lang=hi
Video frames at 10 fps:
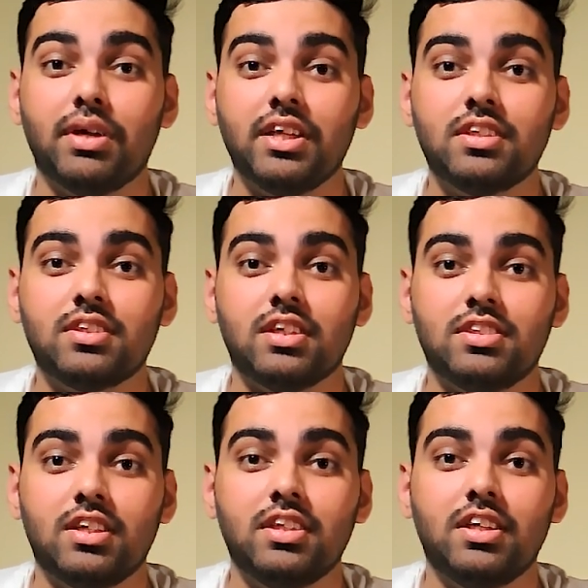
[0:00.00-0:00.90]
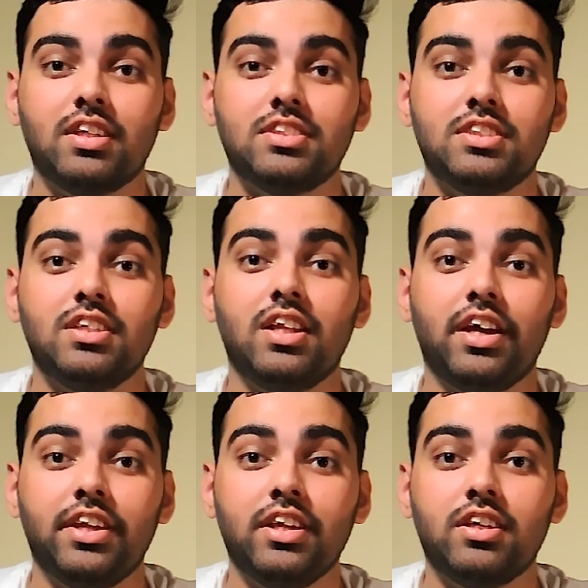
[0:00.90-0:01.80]
माइक के साथ साथ एक अच्छी
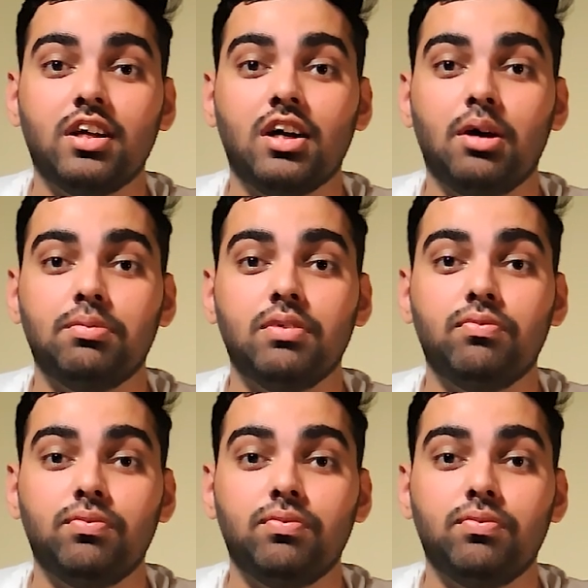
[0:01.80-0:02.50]
लाइटिंग का आपकी